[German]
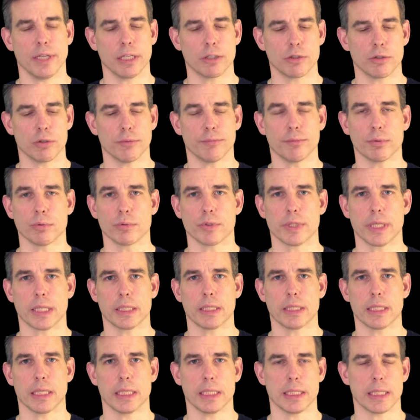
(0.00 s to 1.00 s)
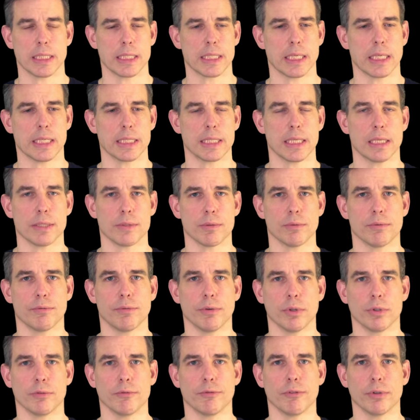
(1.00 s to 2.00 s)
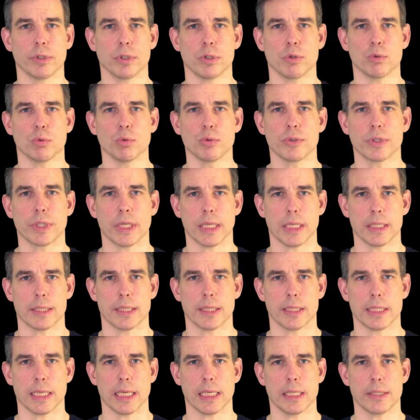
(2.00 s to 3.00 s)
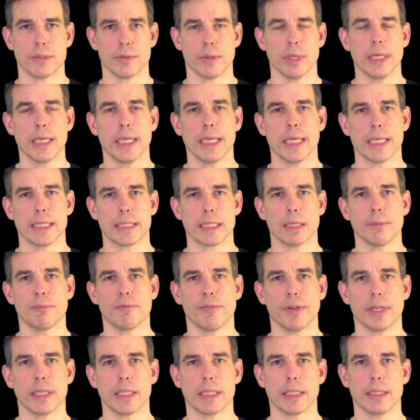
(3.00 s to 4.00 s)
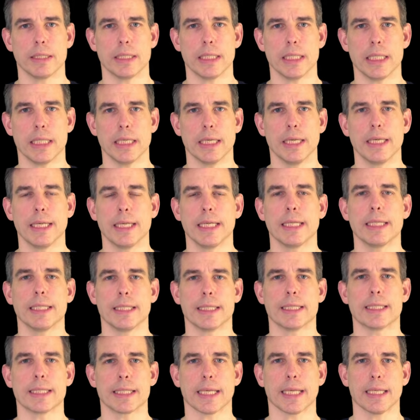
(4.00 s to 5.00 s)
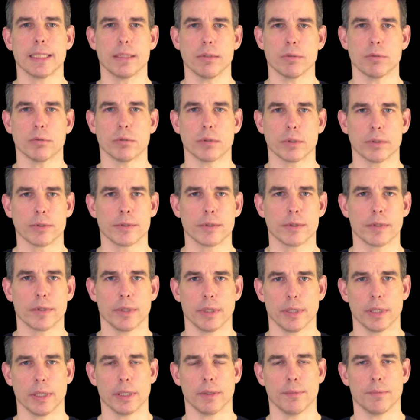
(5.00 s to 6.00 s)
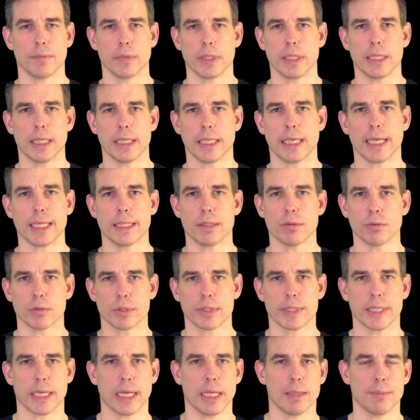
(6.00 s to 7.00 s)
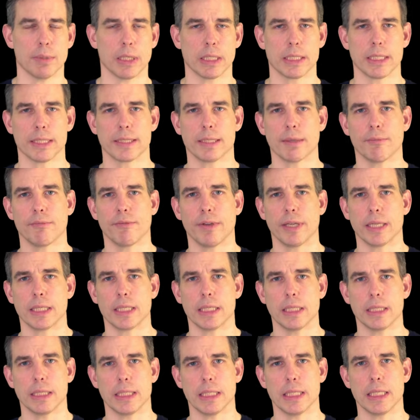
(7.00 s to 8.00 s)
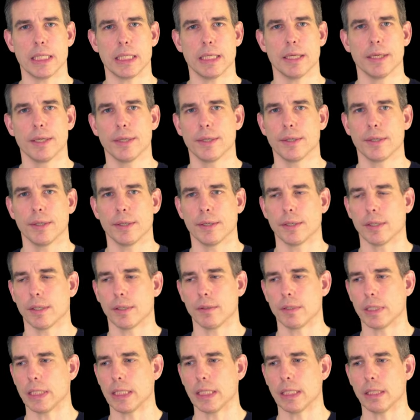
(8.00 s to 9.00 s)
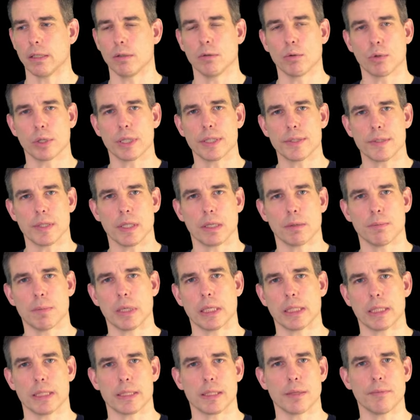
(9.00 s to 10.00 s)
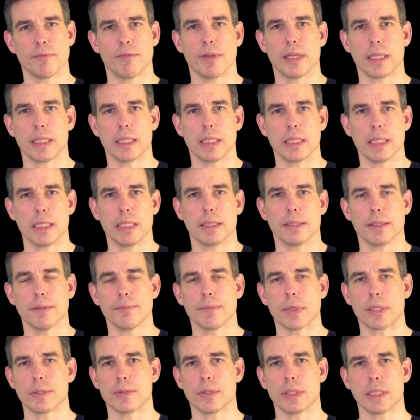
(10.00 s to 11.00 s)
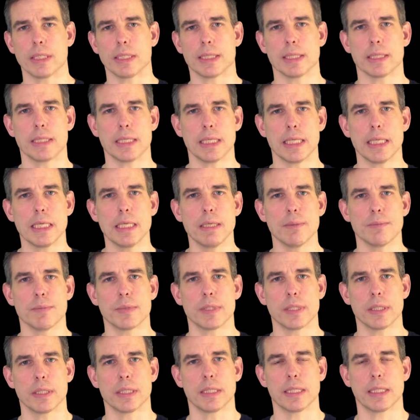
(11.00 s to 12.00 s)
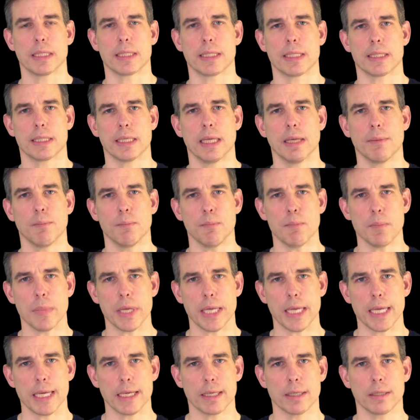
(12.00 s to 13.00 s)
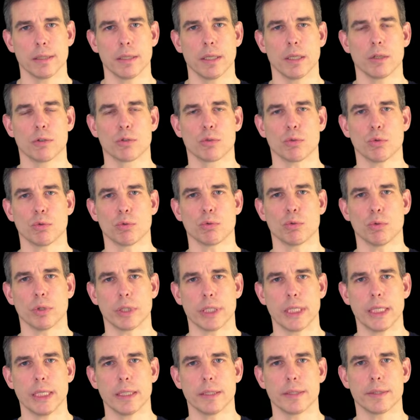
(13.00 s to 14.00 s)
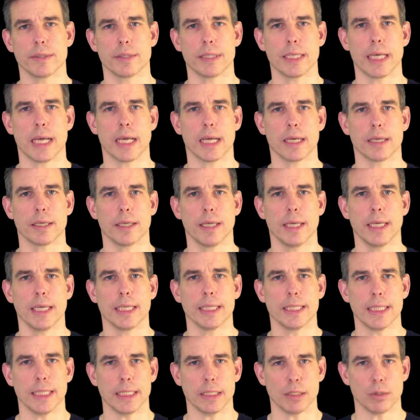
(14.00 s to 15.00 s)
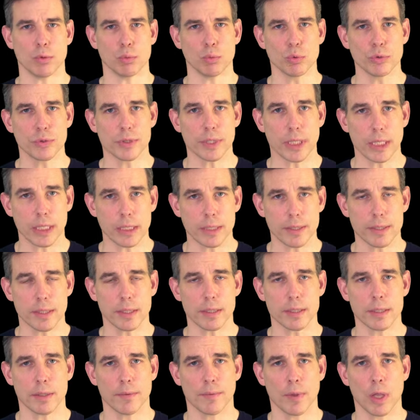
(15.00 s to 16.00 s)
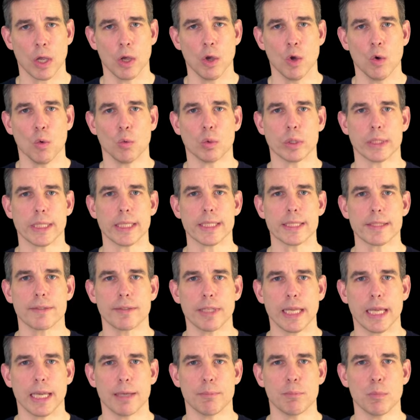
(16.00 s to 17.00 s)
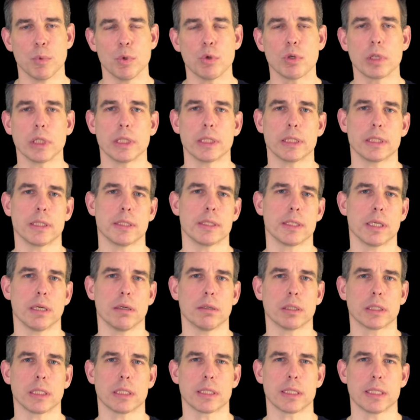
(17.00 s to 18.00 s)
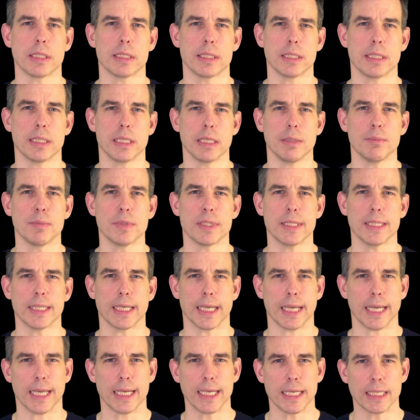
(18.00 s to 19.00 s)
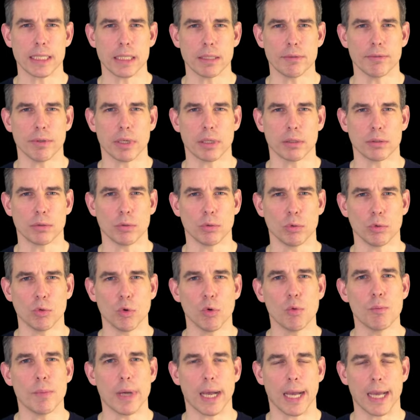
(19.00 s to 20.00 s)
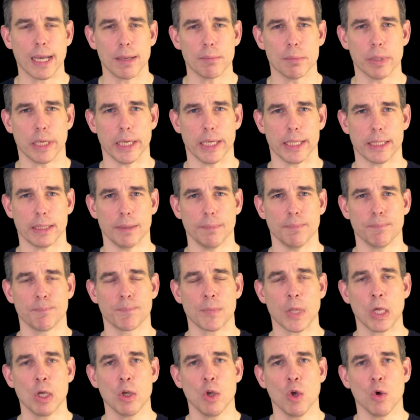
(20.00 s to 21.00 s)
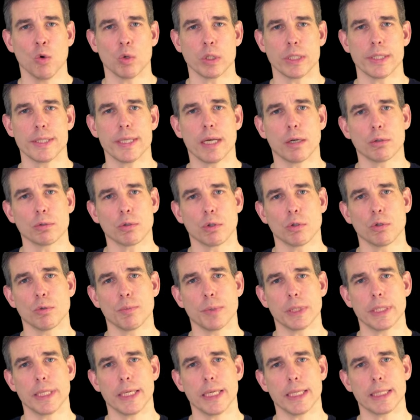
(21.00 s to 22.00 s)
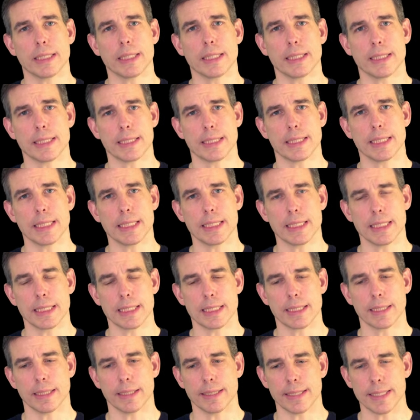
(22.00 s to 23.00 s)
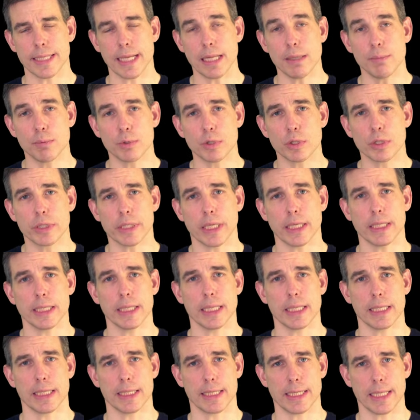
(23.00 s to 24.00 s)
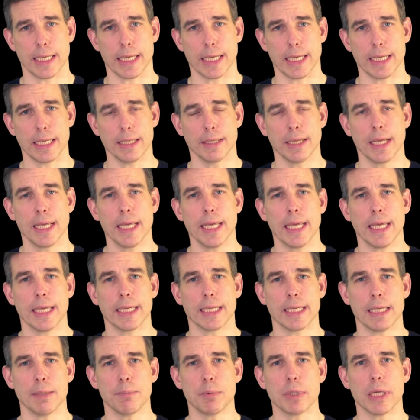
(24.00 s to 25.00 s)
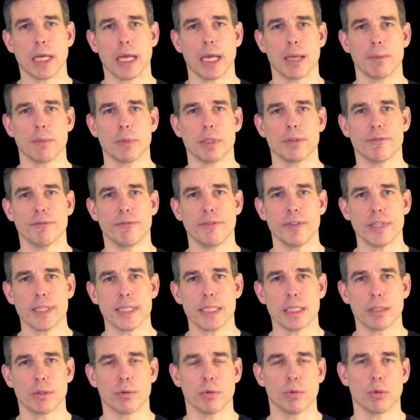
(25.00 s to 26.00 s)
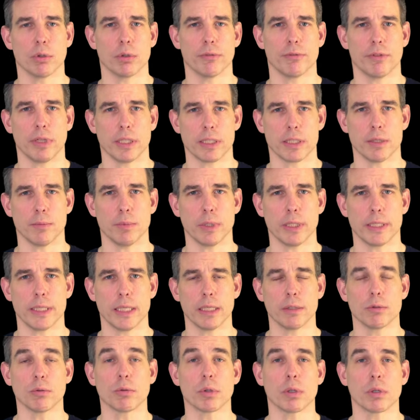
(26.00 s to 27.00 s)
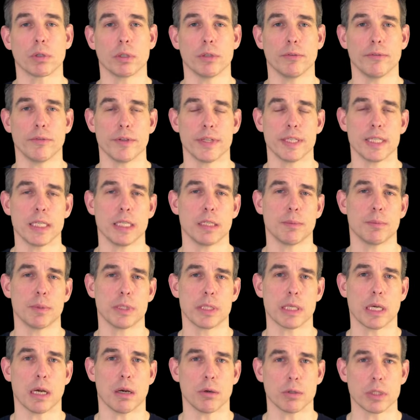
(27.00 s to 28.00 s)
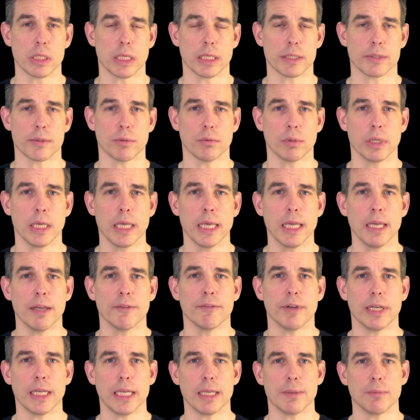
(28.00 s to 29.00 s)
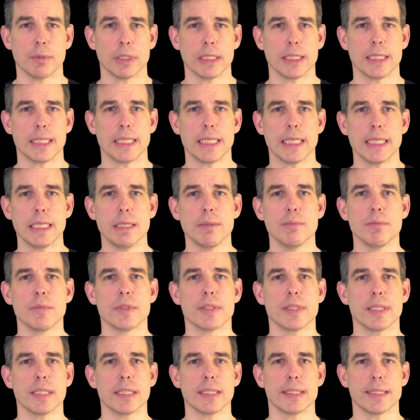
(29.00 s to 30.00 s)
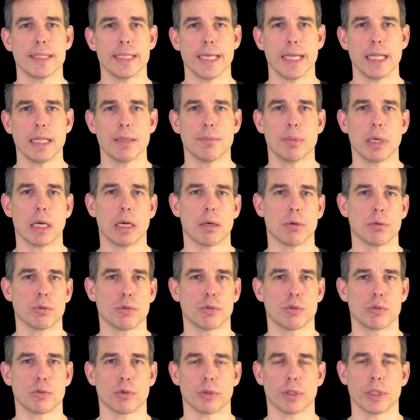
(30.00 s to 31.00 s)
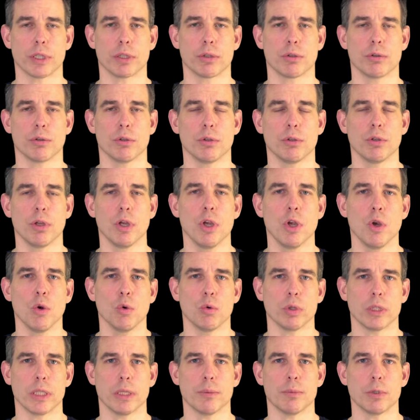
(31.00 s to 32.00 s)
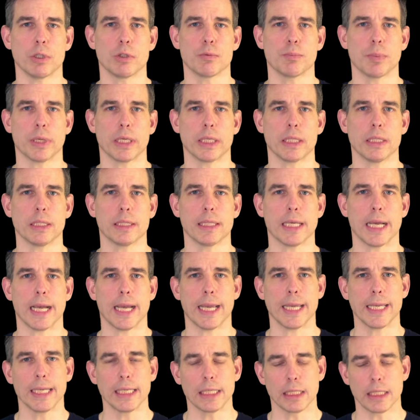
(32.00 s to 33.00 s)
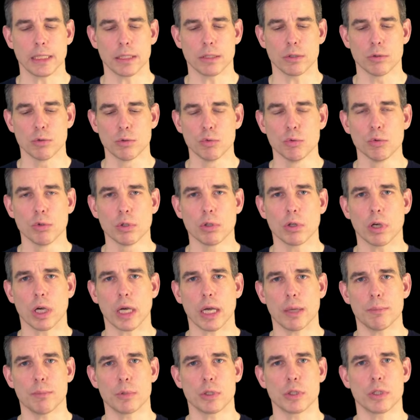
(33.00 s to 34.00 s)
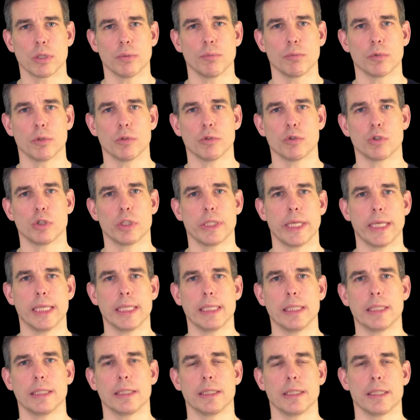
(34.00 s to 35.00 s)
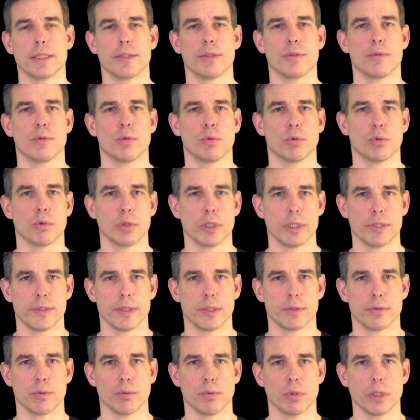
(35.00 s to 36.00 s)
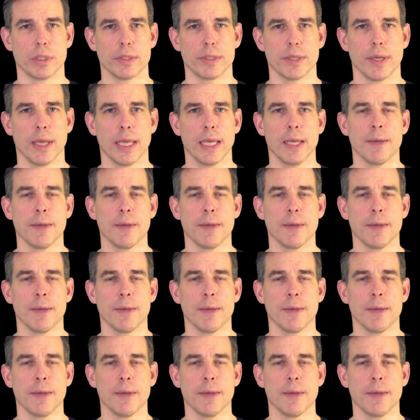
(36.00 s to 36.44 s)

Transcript: Wertschöpfungskettenteilen, das heißt also von, von Use Cases. Also es gibt welche, die des Rechnungs, ähm, den Rechnungsteil machen. Es gibt welche, die äh, die Logistik machen. Es gibt welche, die, ne? also diese Teams sind jetzt mehr strukturiert nach den Use Cases. Und das ermöglicht es auch, dass diese Teams relativ autonom arbeiten. Und diese Autonomität, also dieses Selbstständigsein, gibt einem eine wesentlich höhere Flexibilität und auch eine wesentlich bessere Auslastung, weil eben die Teams sich selber aussteuern können und dementsprechend eigentlich nur noch an bestimmten Stellen diese Synchronisation ist.